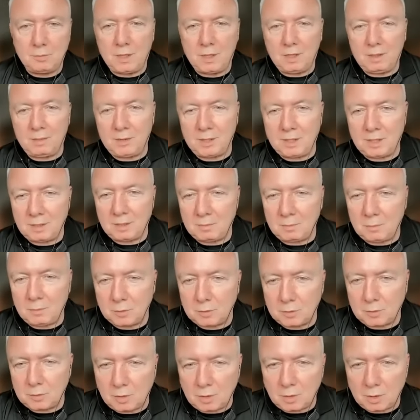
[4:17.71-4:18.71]
Mihriban'ın
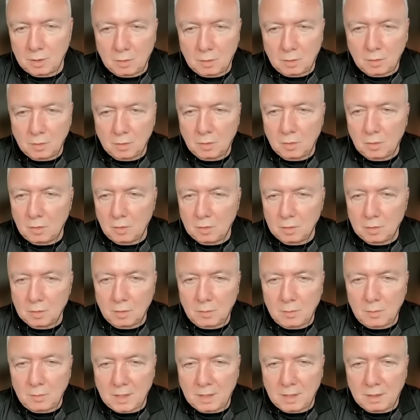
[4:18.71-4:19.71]
motoruna Allah
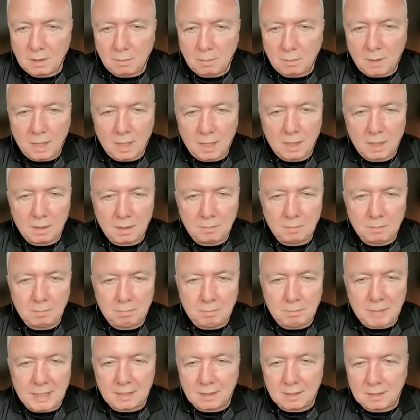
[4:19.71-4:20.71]
Allah. Mihriban
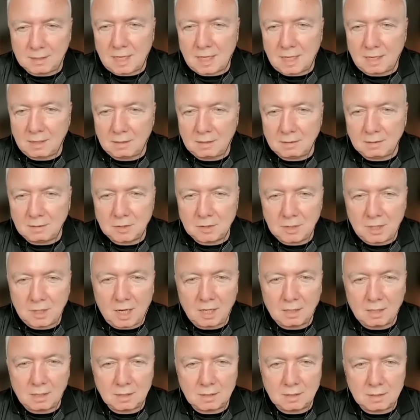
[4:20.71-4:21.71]
bir kız arkadaşı
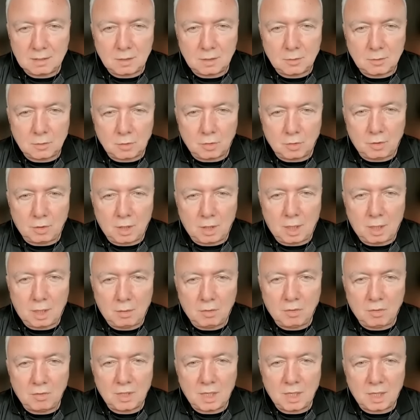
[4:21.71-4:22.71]
da arkasında
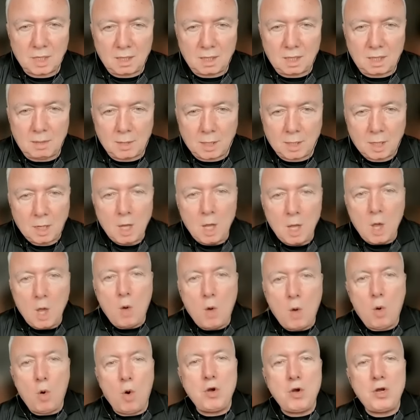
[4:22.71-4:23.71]
sürüyorlar. Önde gidene bak.
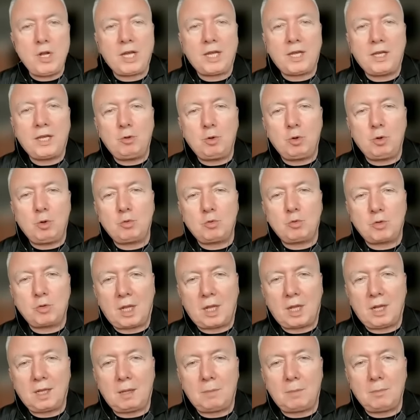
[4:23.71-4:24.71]
Öyle gidon
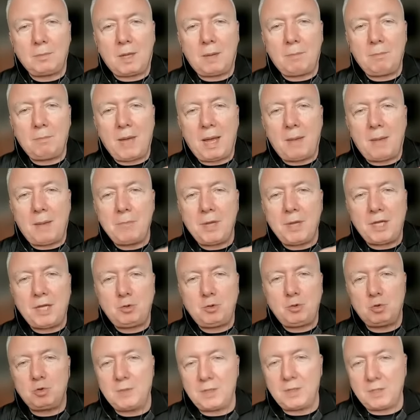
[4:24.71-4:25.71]
tutan adamdan ben
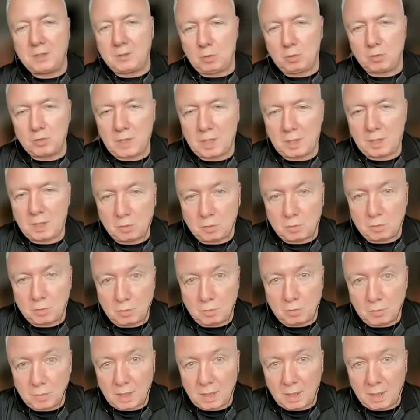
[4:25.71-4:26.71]
500 metre uzak
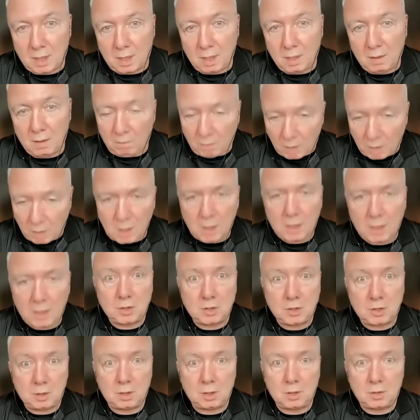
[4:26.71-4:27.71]
dururum bir kere.
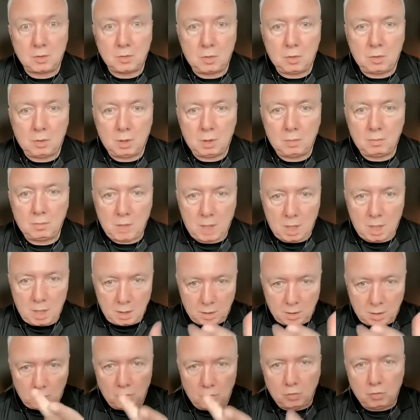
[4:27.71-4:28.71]
Vallahi ciddi söylüyorum. Daha
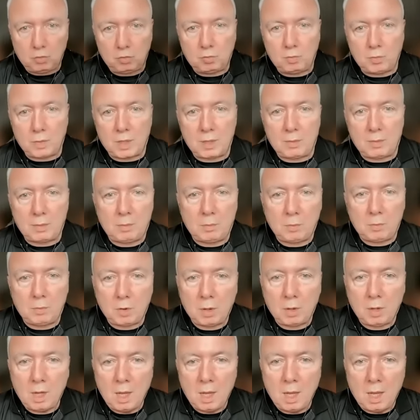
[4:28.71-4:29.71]
gidonu tutmayı
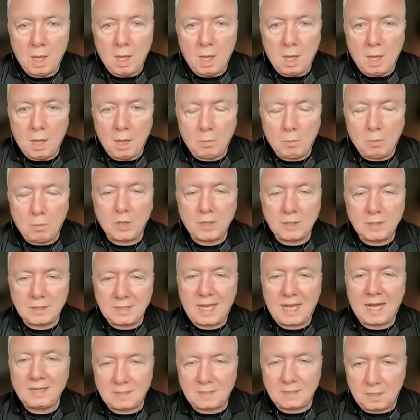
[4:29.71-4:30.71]
bilmiyor.
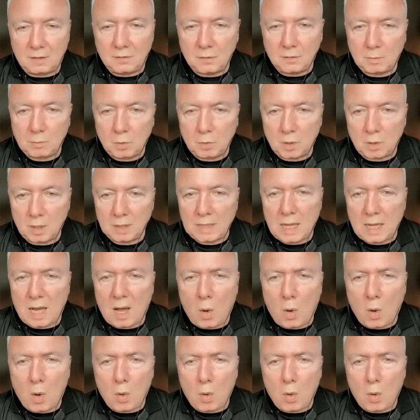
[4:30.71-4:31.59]
Burası ters trafik bu arada.